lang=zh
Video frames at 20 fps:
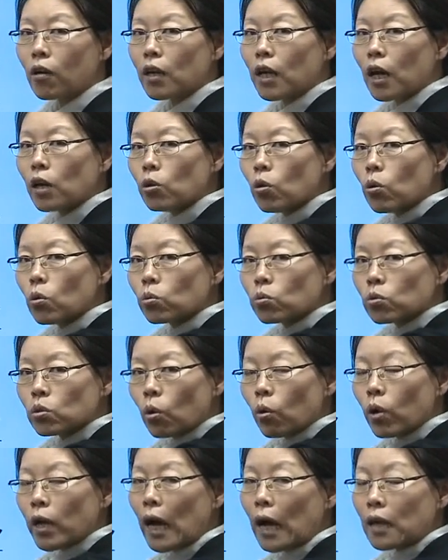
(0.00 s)
它又
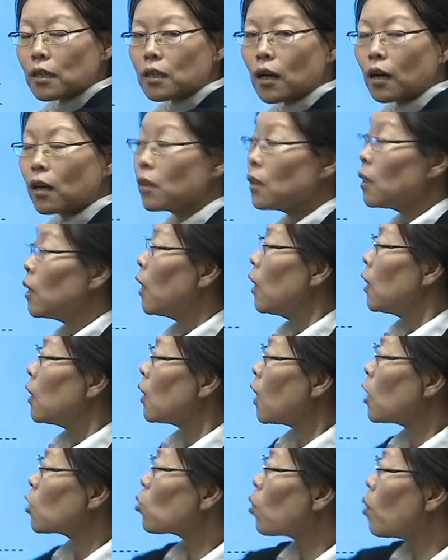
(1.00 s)
有两层，
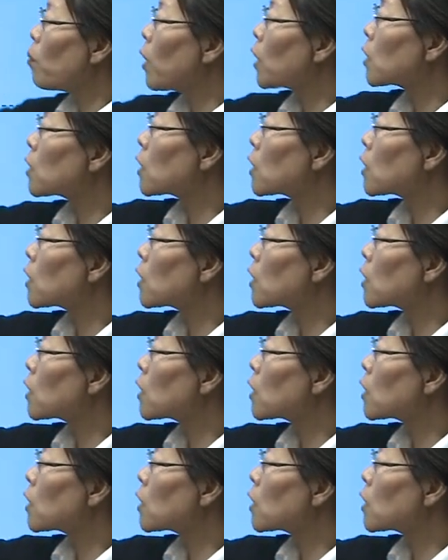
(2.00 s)
那说明